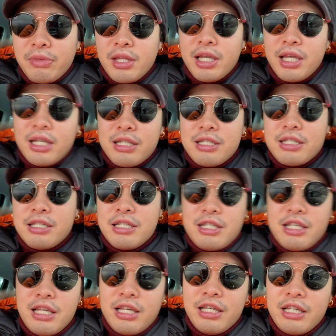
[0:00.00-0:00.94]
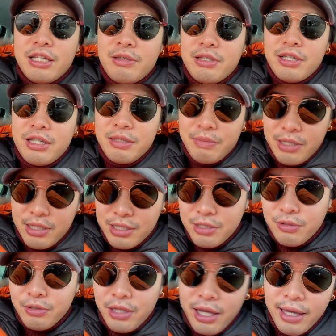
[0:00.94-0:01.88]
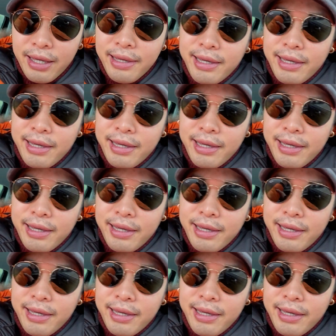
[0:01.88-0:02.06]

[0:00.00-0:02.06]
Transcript: え続いていますので、